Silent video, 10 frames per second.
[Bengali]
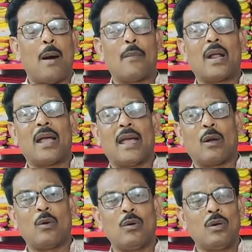আমরা
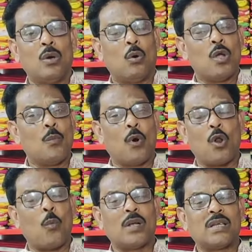এখন ওই
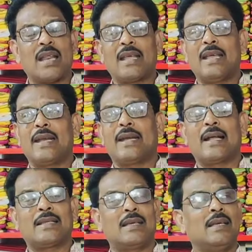বড় বাজারে কি রেট
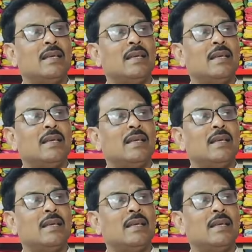আছে